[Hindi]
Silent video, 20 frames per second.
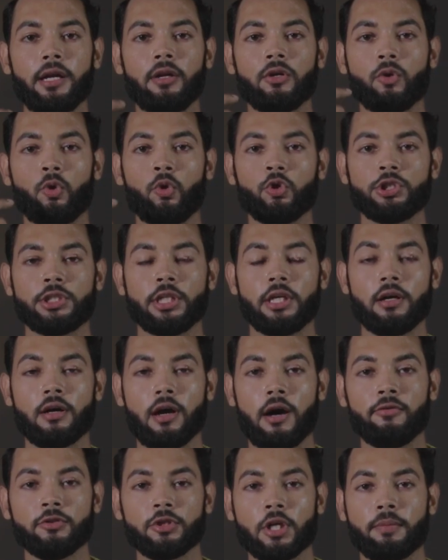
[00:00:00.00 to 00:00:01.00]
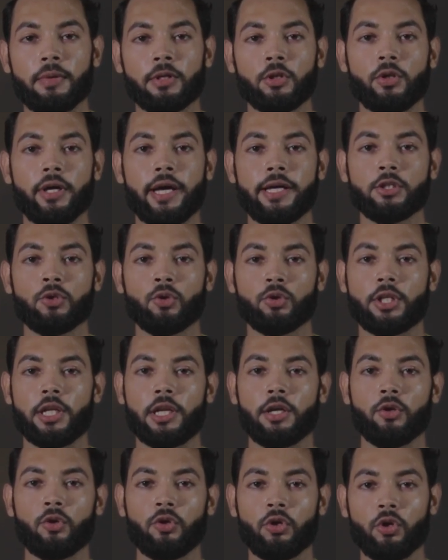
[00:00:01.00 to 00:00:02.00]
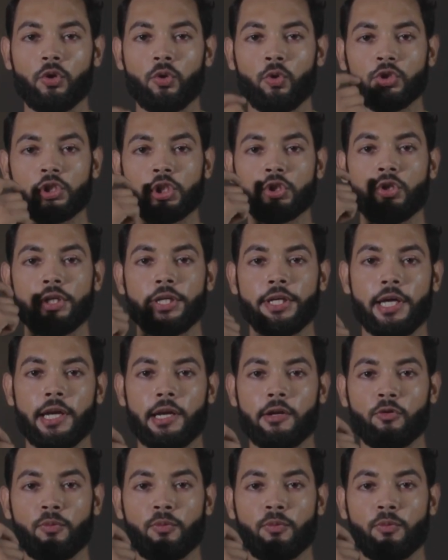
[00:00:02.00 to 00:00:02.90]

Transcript: यार नोज़ से ना काफ़ी सारे बंदे ऐसे होते हैं ना कि नोज़ से जो हेयर है